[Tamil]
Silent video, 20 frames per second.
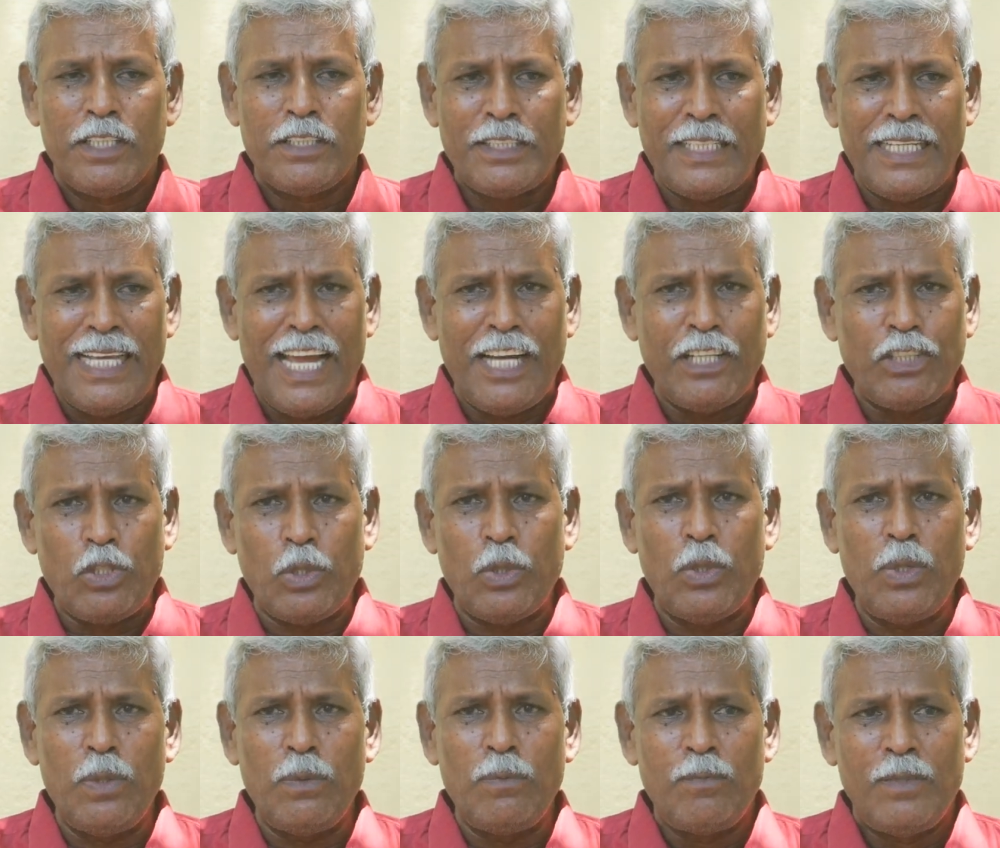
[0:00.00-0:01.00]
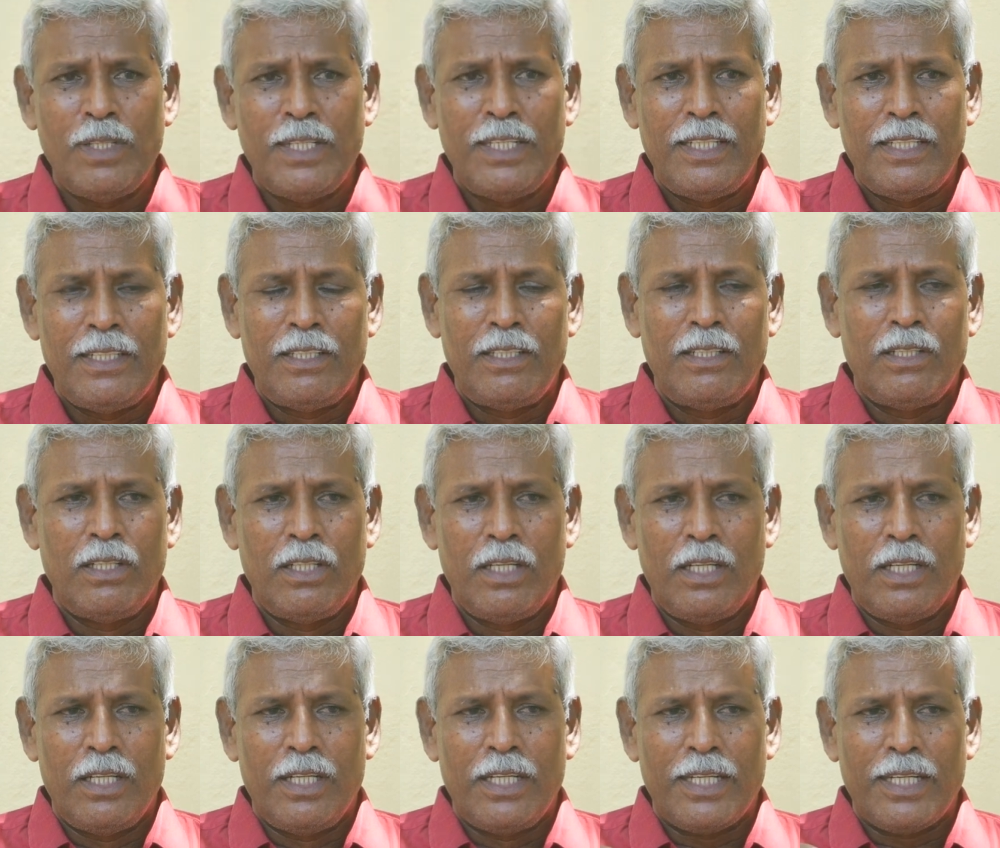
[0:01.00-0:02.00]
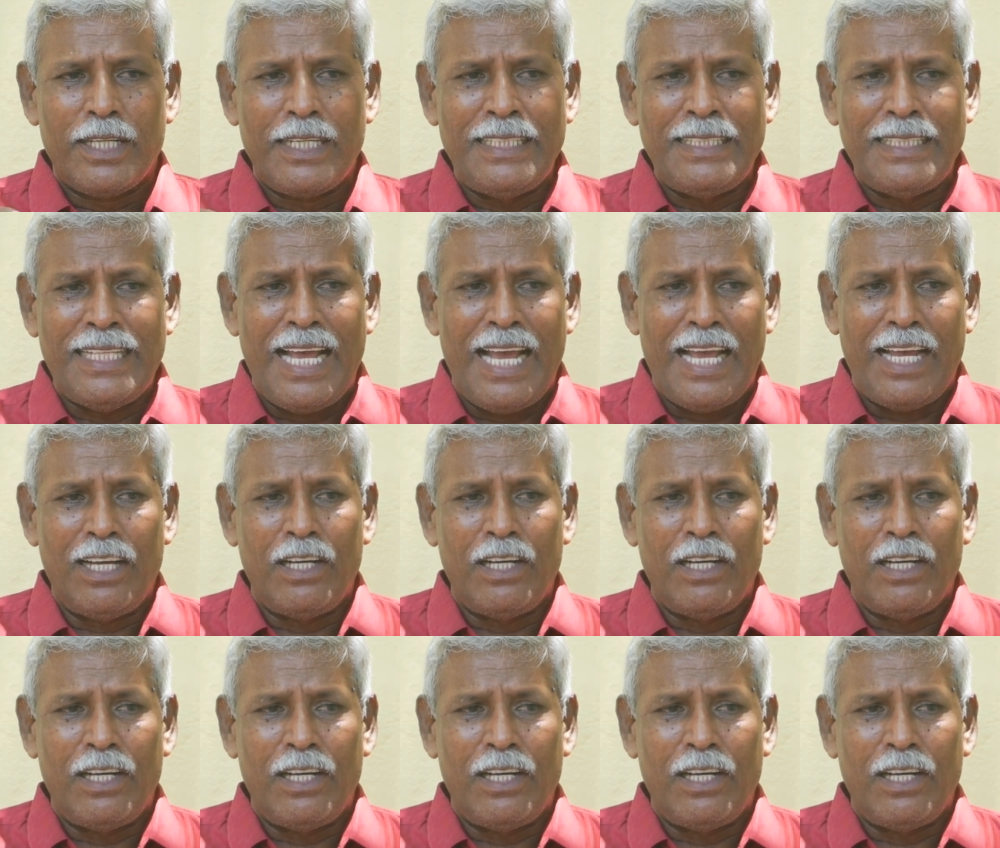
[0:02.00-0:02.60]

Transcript: சிஐடியு இந்த